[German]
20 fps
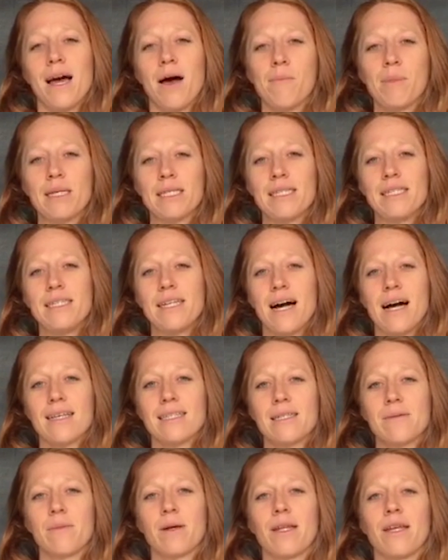Name ist Nina
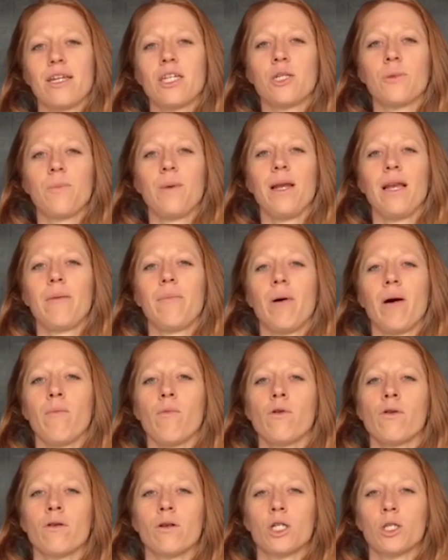Hasselmann. Ich spiele beim
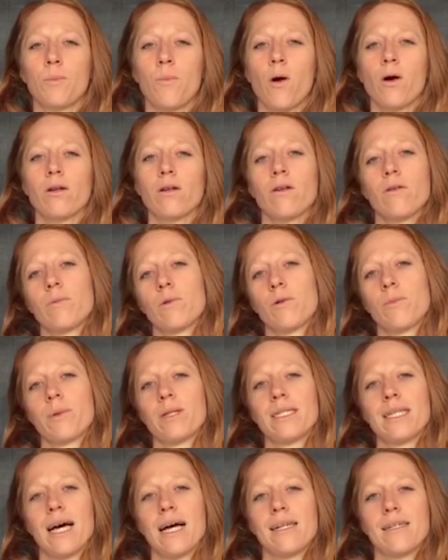Münchner Sportclub und
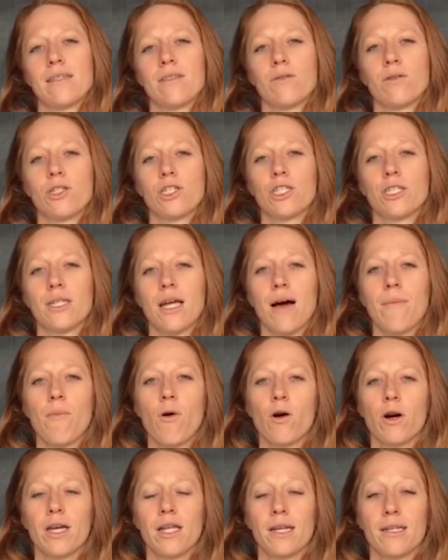bin Teil der deutschen
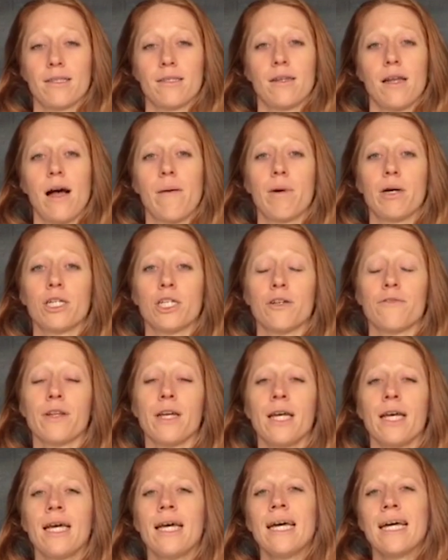Damenhockey-Nationalmannschaft.
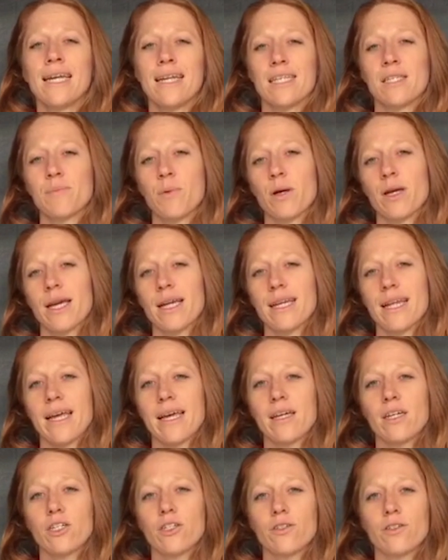Das Projekt
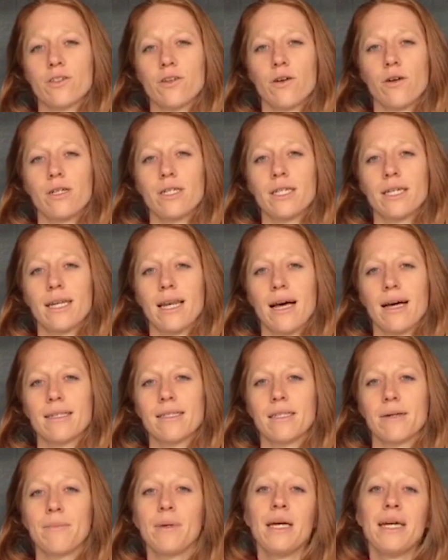Eckeschuss Gold geht
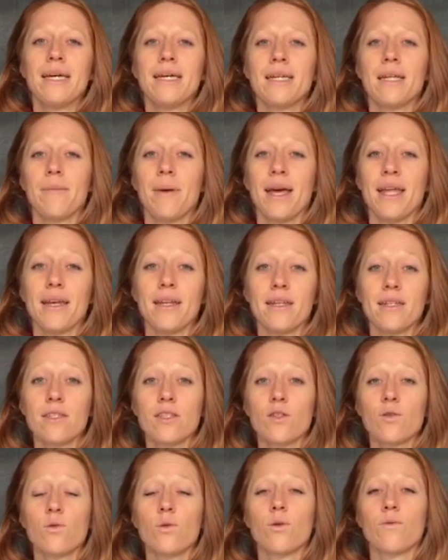langsam dem Ende
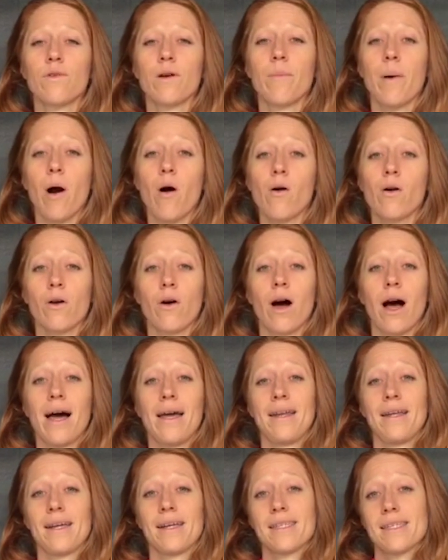hinzu und wir brauchen noch
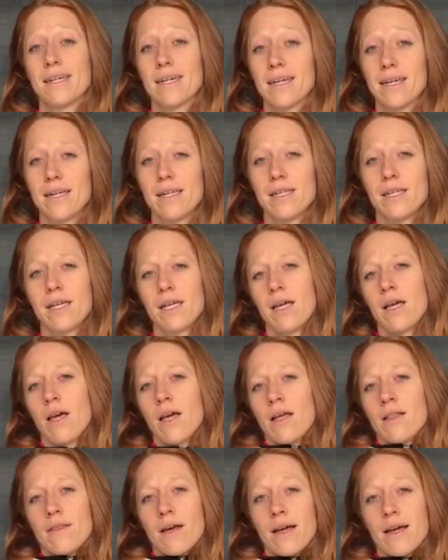einiges an Geld.
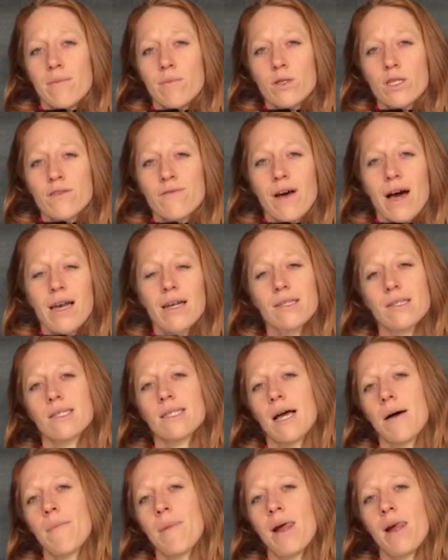Daher müssen wir alle
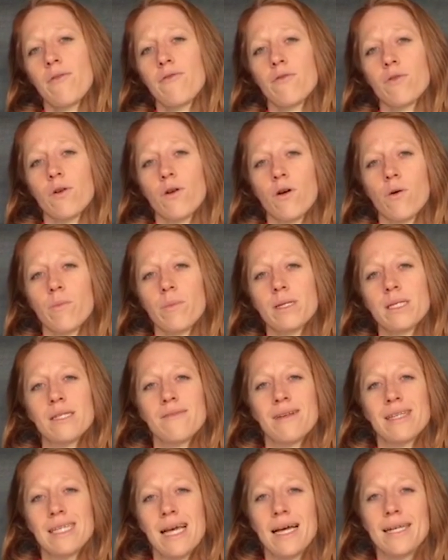zusammen helfen und noch ein
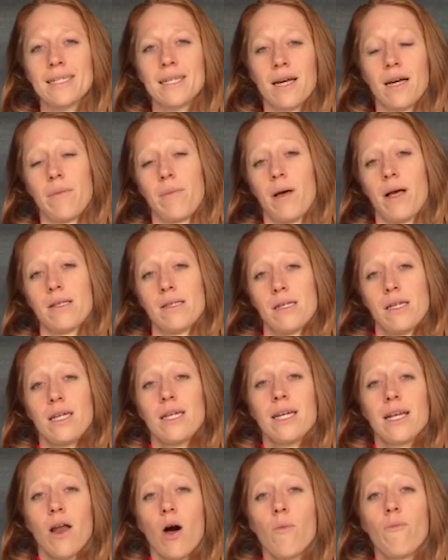bisschen was eintreiben. Also
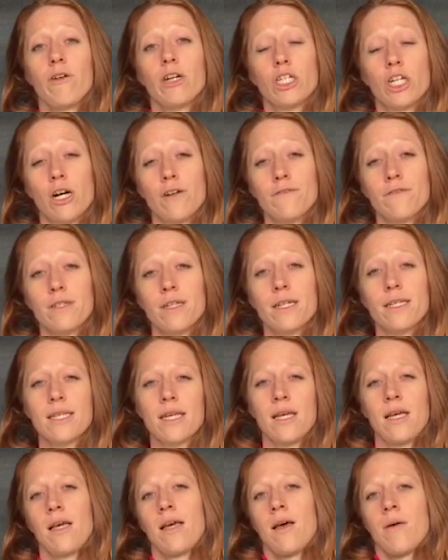ich glaube, wir schaffen das.
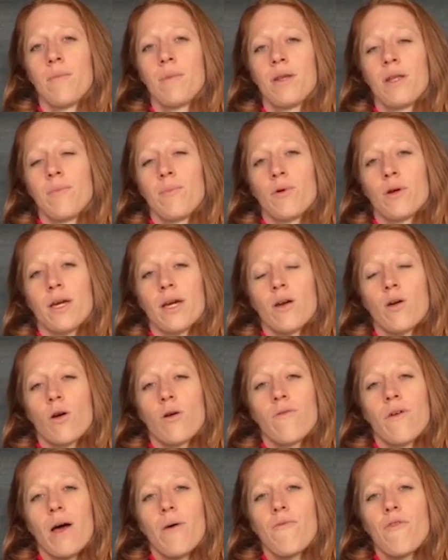Mit dem Projekt
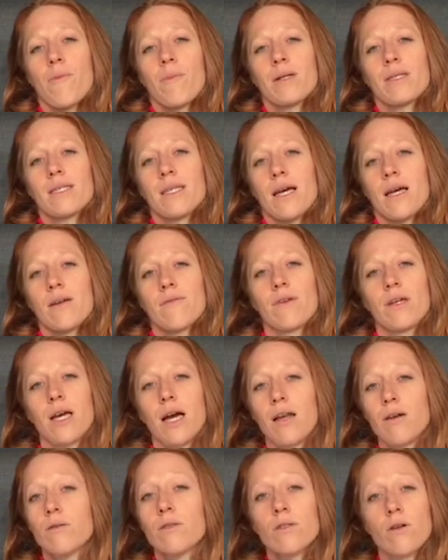können wir einfach mal zeigen, wie
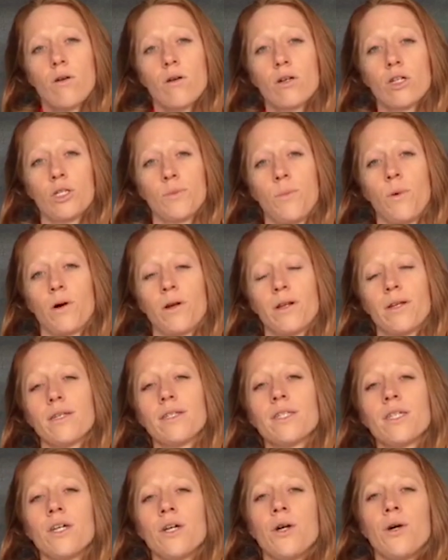geil unser Hockeysport
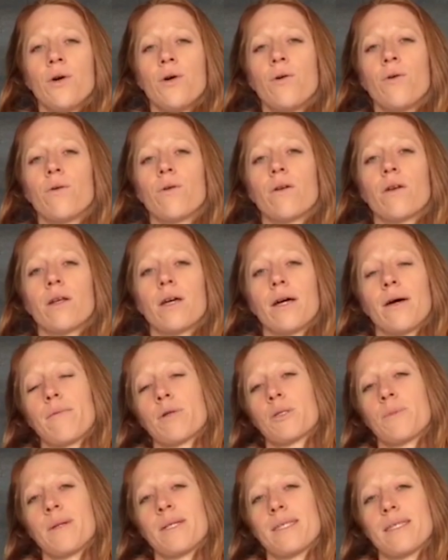ist und ähm,
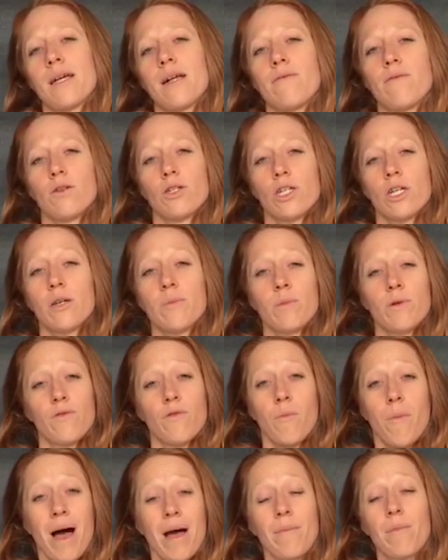speziell wünsche ich mir
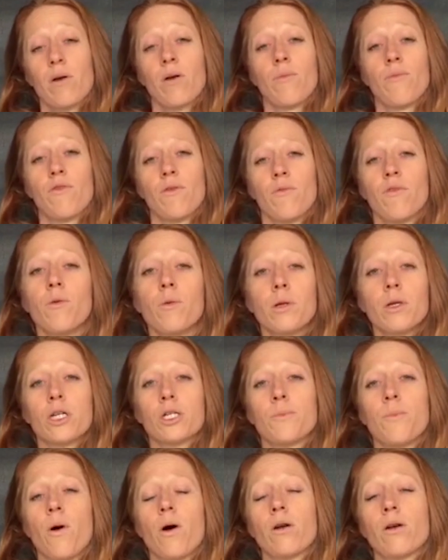von meinem Club, vom Münchner
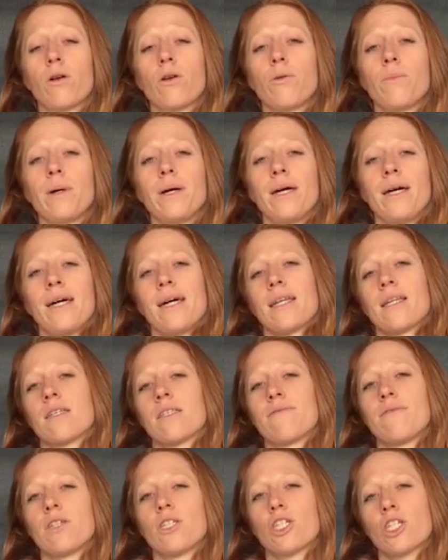Sportclub,
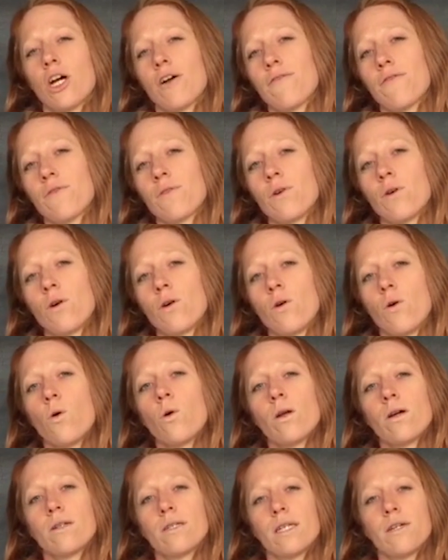dass wir es schaffen, noch
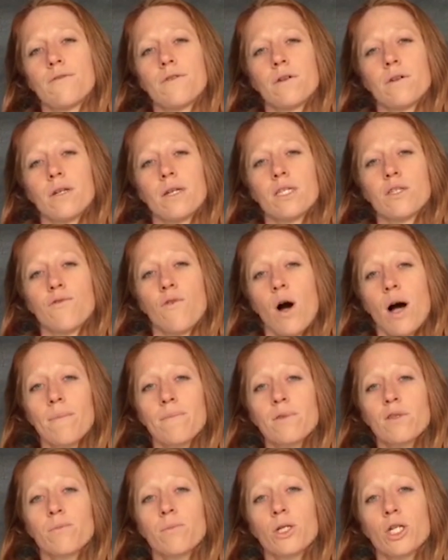100 DVDs
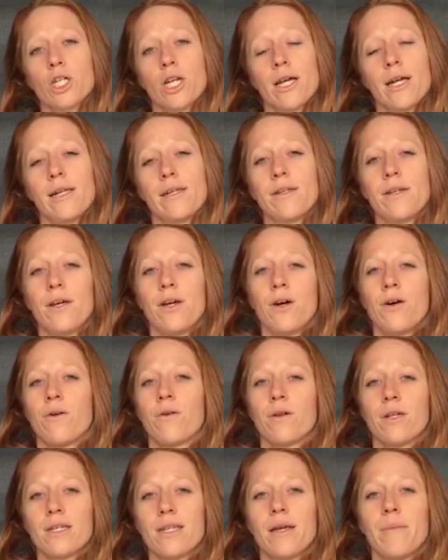vorab zu bestellen.
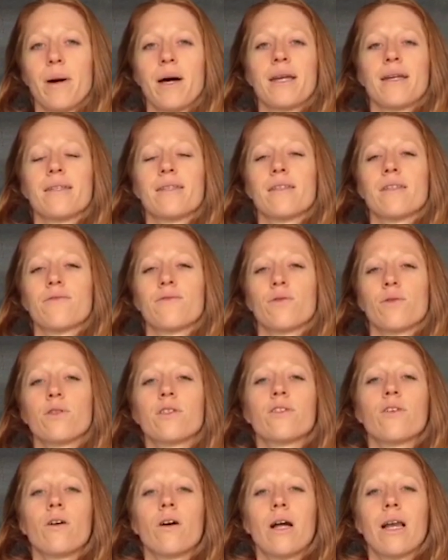Und ich nehme an, das ist für
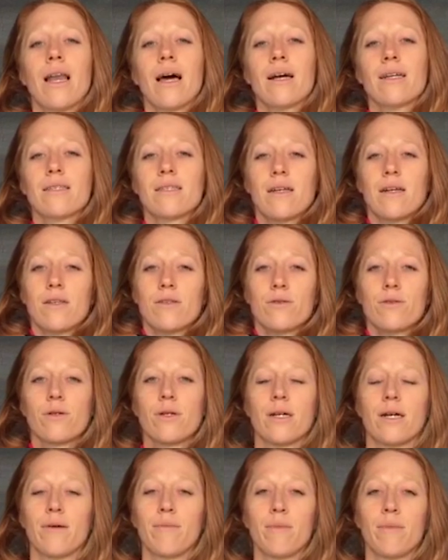uns doch ein Klacks. Also
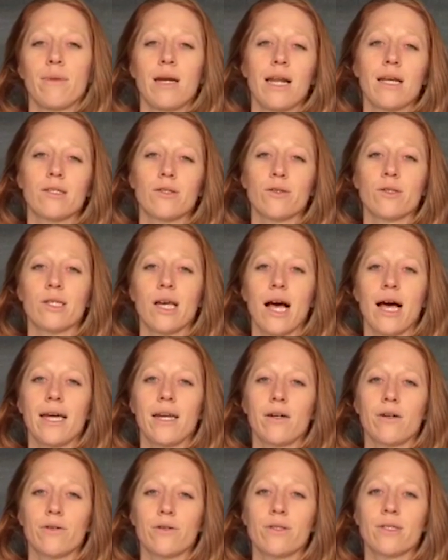ähm, lasst uns
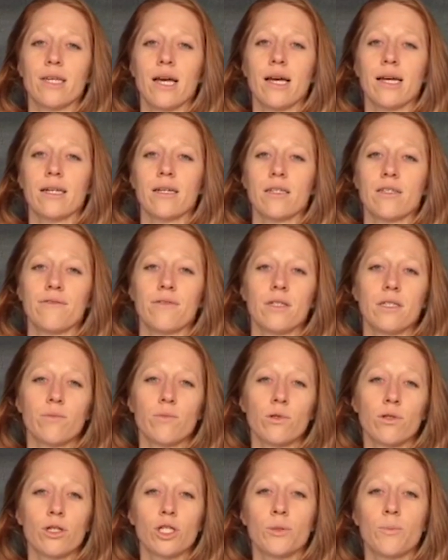reinhauen und zeigen, dass wir als
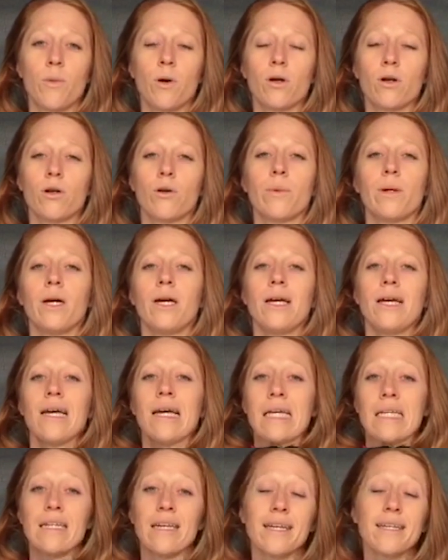Münchner Sportclub
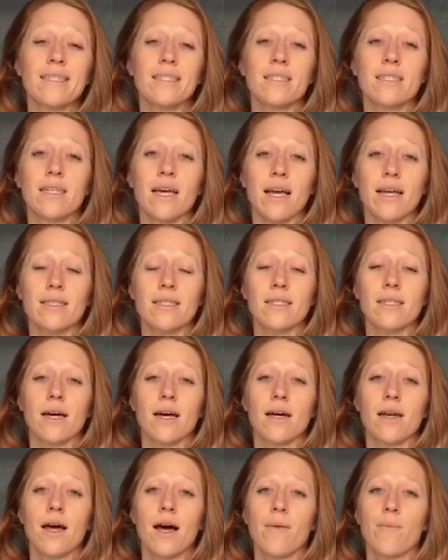ein Rieseninteresse
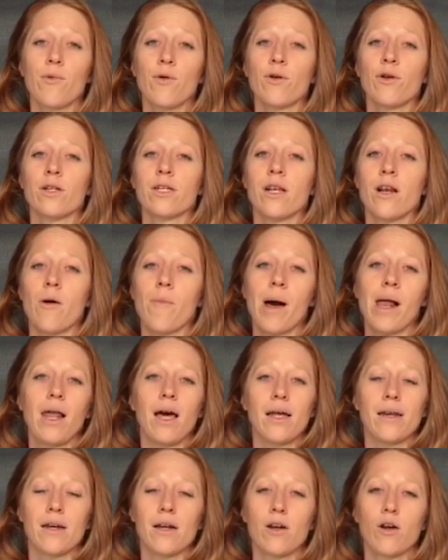daran haben. Und ich glaube,
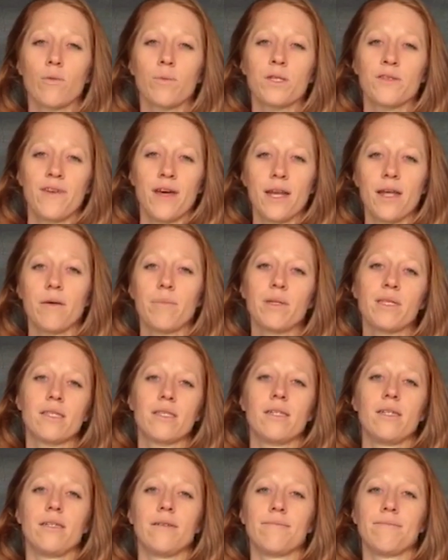alle anderen Clubs werden dann
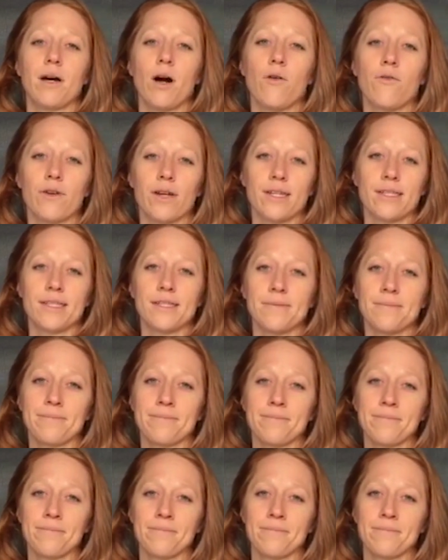mitziehen. Auf geht's.